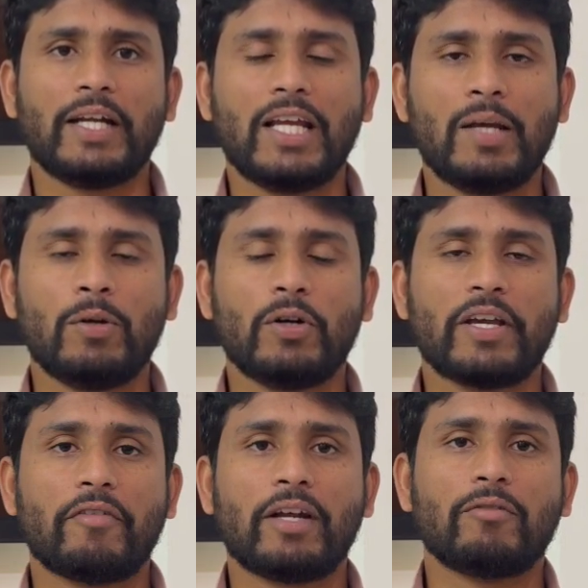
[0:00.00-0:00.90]
టీంలో
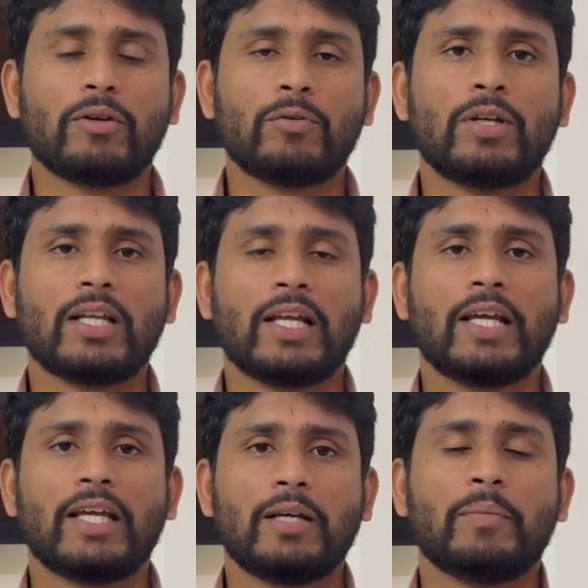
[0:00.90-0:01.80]
ఎవరెవరు ఉంటుంది
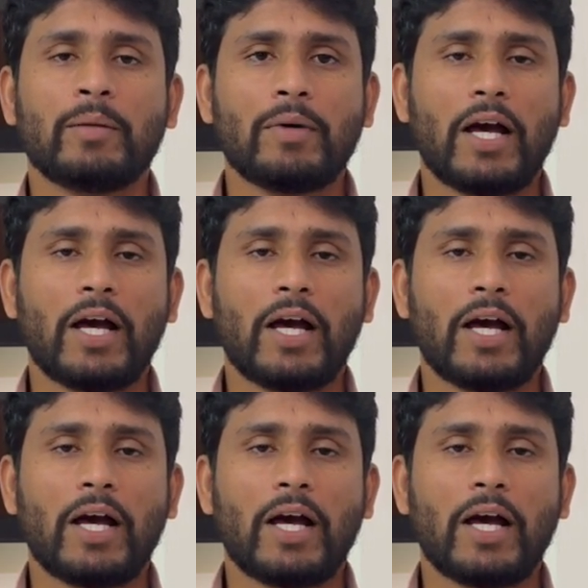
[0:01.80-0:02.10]
అనేది మనం